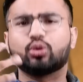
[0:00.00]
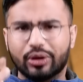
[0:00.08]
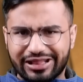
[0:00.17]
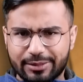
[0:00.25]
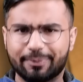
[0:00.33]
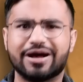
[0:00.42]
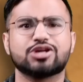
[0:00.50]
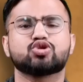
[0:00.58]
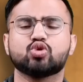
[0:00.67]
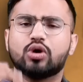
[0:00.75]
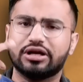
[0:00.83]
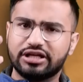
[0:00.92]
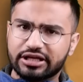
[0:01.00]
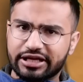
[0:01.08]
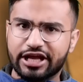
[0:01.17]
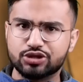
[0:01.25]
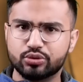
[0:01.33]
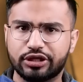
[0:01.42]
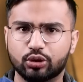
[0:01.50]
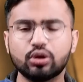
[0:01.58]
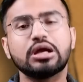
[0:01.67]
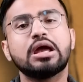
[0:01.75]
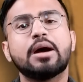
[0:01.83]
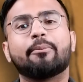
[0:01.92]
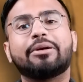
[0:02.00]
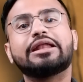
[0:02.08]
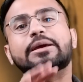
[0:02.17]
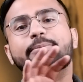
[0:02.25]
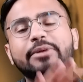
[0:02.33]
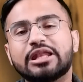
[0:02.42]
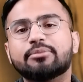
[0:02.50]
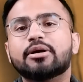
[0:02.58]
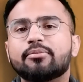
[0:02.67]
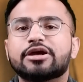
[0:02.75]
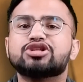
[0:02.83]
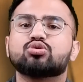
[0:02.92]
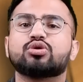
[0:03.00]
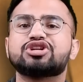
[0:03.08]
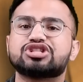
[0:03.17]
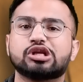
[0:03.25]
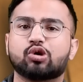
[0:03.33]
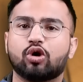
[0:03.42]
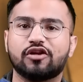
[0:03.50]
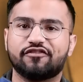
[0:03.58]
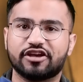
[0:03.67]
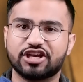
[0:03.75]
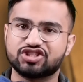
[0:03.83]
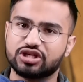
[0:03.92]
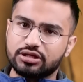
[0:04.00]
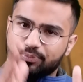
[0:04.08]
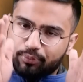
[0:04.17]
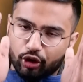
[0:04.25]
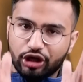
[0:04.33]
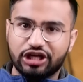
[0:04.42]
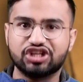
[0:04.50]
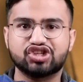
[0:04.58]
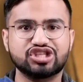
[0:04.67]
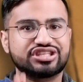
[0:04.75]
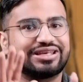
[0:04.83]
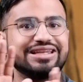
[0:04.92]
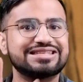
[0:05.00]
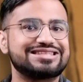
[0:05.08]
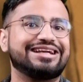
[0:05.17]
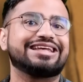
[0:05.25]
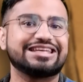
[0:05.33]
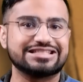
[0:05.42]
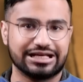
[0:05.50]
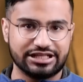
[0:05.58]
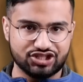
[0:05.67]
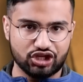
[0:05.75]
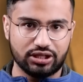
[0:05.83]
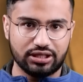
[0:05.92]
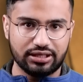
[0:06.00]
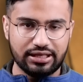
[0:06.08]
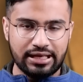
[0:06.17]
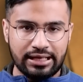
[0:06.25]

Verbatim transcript: ट्वेल्थ पास हो अंडर ग्रेजुएट हो बट एक मिनिमम एजुकेशनल क्वालिफिकेशन पॉलिटिशियंस के लिए सेट की जानी चाहिए